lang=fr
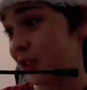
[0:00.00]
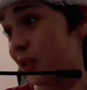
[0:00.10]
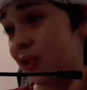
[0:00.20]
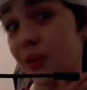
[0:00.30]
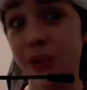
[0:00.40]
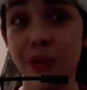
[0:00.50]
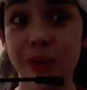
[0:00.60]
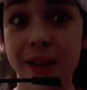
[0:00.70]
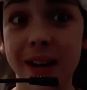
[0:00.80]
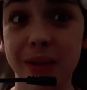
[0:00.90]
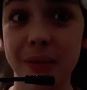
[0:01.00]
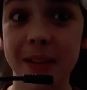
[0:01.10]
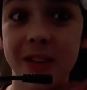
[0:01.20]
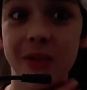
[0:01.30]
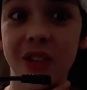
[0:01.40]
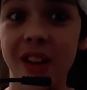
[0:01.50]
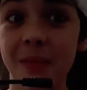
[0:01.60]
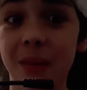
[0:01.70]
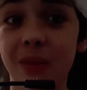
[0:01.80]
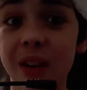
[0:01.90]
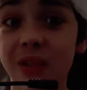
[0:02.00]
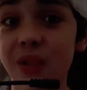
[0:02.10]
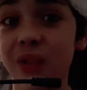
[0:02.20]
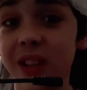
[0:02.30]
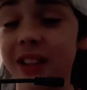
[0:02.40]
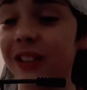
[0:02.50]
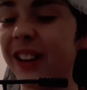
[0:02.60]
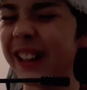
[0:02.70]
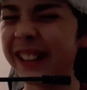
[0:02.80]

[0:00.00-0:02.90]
sans aucune raison parce que vous n'aurez pas vu la vidéo mais que ça